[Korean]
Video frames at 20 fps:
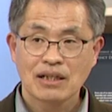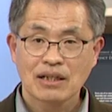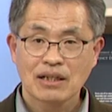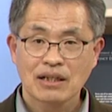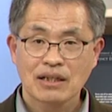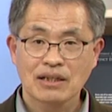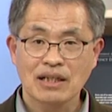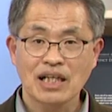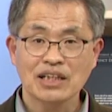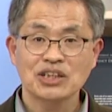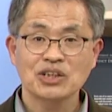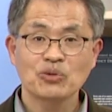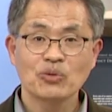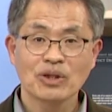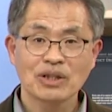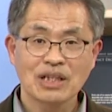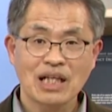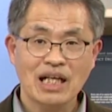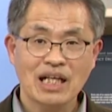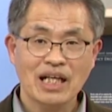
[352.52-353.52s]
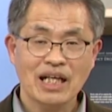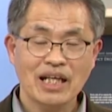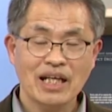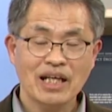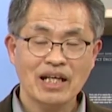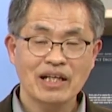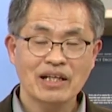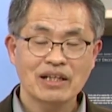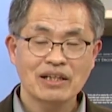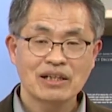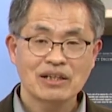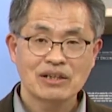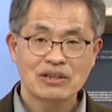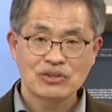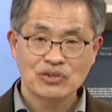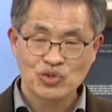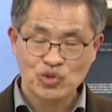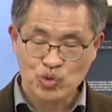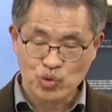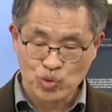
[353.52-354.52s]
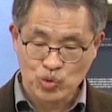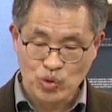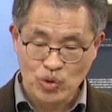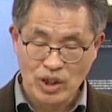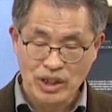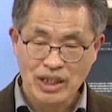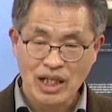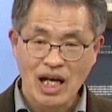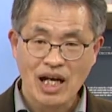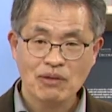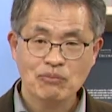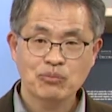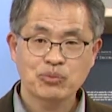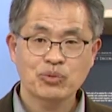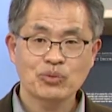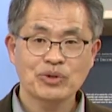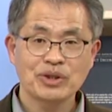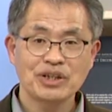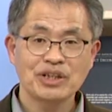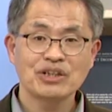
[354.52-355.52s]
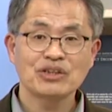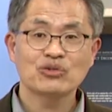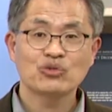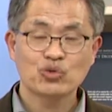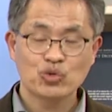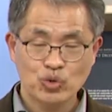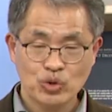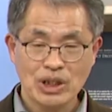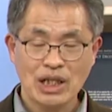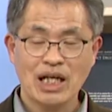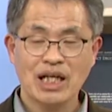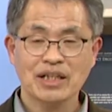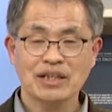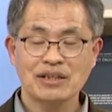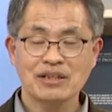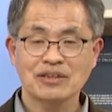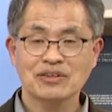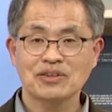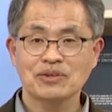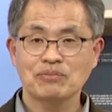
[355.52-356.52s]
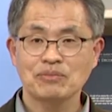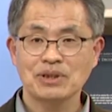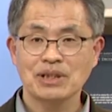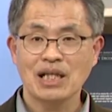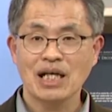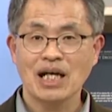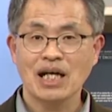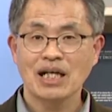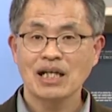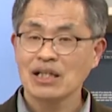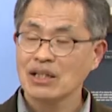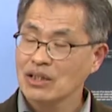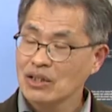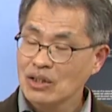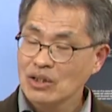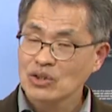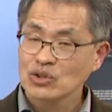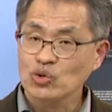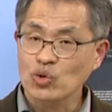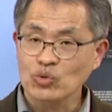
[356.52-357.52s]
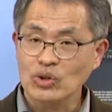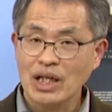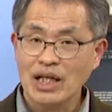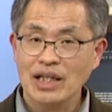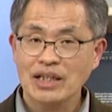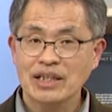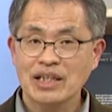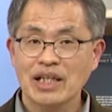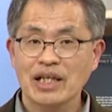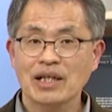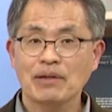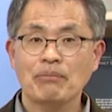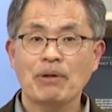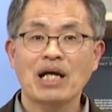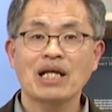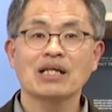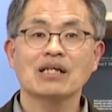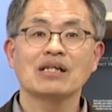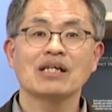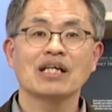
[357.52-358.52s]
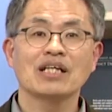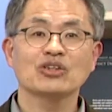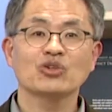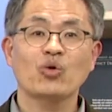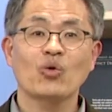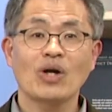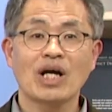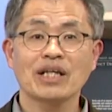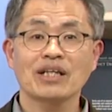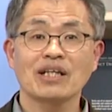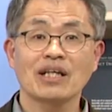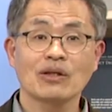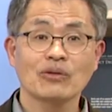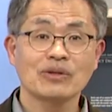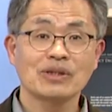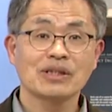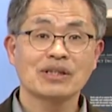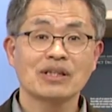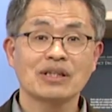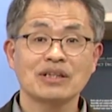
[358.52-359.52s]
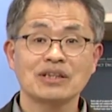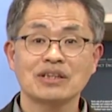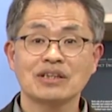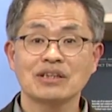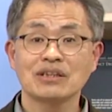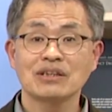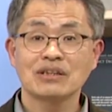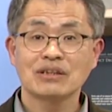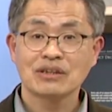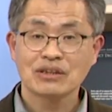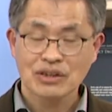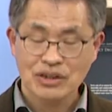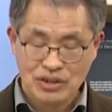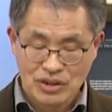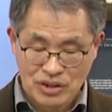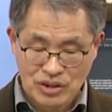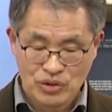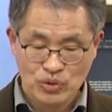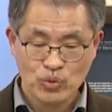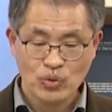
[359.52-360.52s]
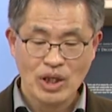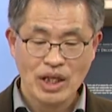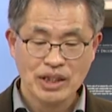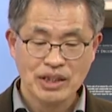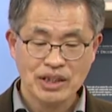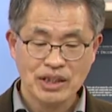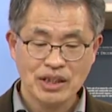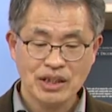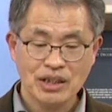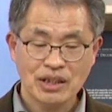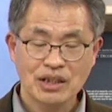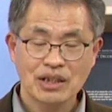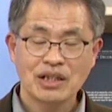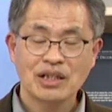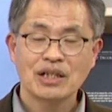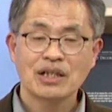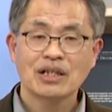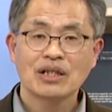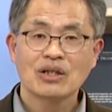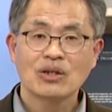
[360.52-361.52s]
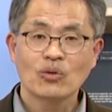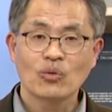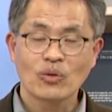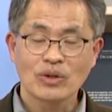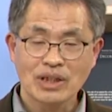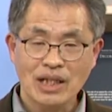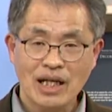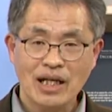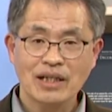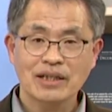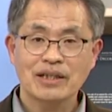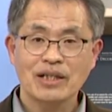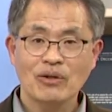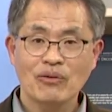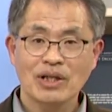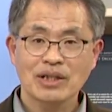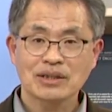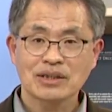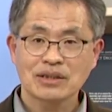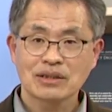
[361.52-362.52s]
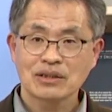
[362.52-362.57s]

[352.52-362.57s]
그 당시 원나라의 중요한 학풍이 주자학이었습니다. 송나라 때 발항을 해 송학이라고 일컬어지는 그 유학이 원나라 때와